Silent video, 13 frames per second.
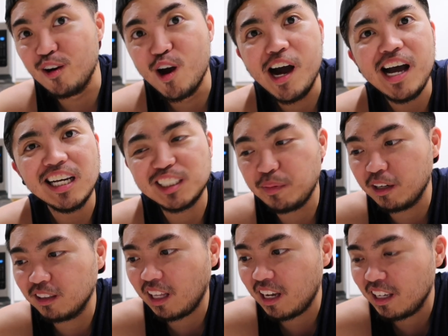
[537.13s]
Nox,
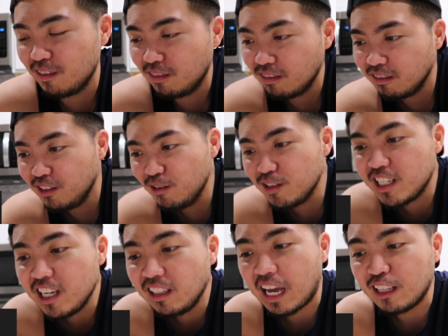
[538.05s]
meron tayong New
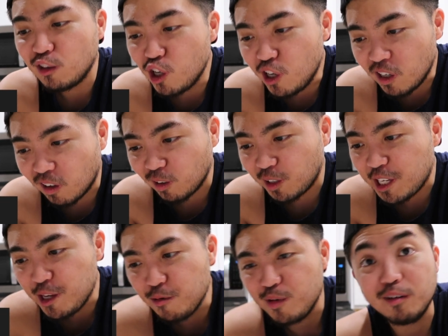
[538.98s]
Zealander or
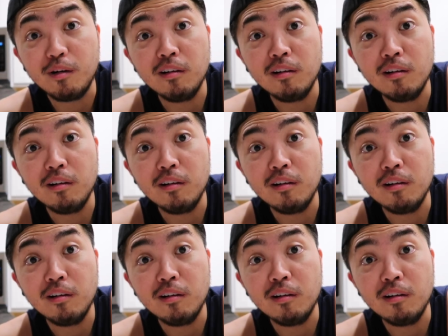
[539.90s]
Kiwi.